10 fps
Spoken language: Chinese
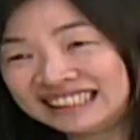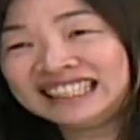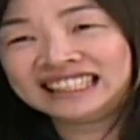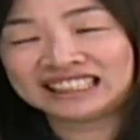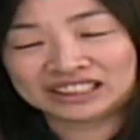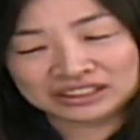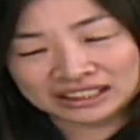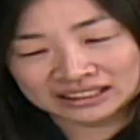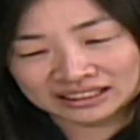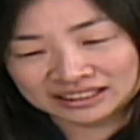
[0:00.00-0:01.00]
好，
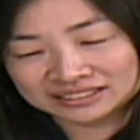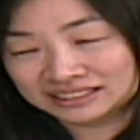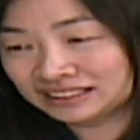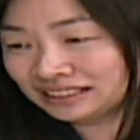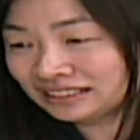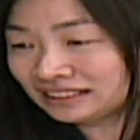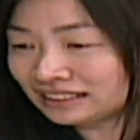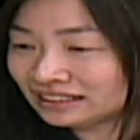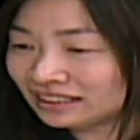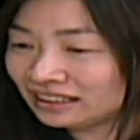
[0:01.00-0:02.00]
很高兴
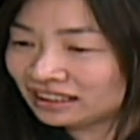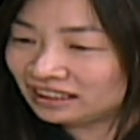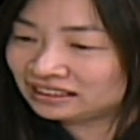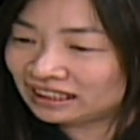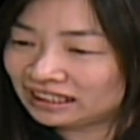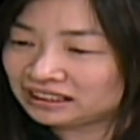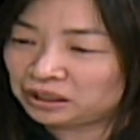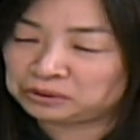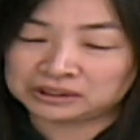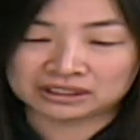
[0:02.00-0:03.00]
今天要跟大家
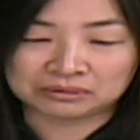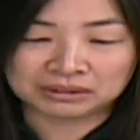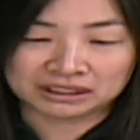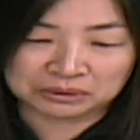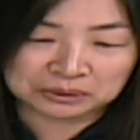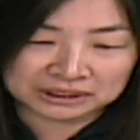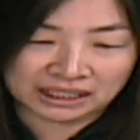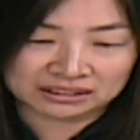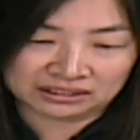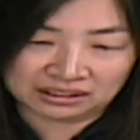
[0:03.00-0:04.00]
讨论《生命你我
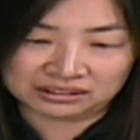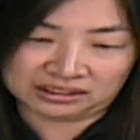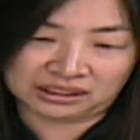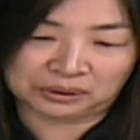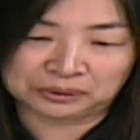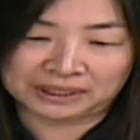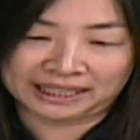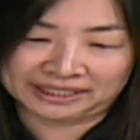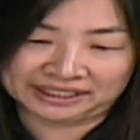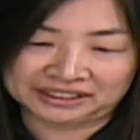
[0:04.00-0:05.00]
他》的道德教育的
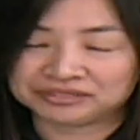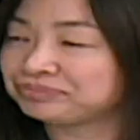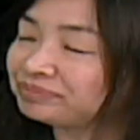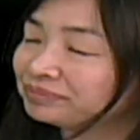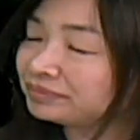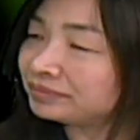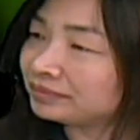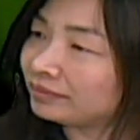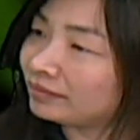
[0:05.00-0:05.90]
案例。好，